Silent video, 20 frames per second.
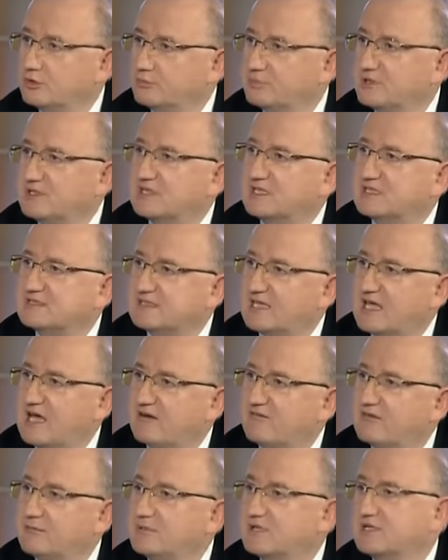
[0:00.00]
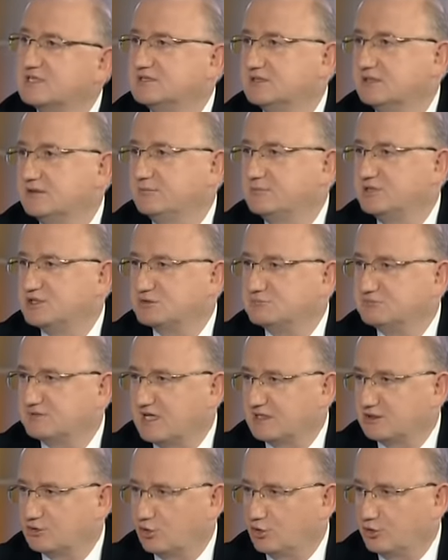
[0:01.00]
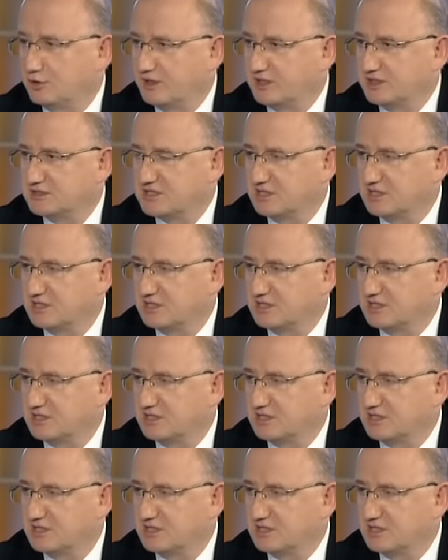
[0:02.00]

e, bilgisayar ve bilgis bilişim sektöründe evet.